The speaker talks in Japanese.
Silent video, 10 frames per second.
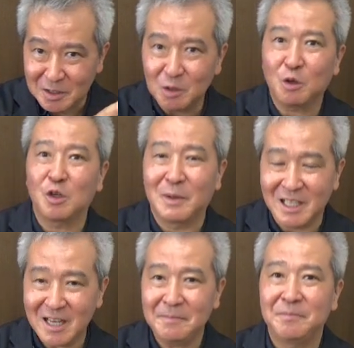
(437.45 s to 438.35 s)
のところま
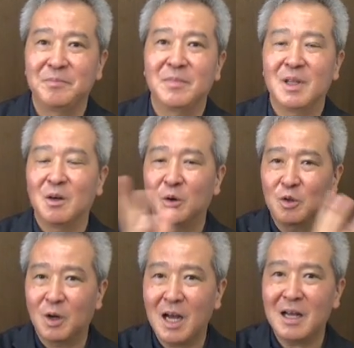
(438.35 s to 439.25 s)
で
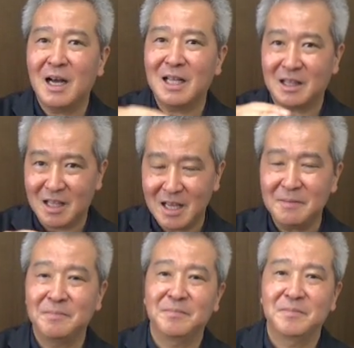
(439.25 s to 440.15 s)
音があって、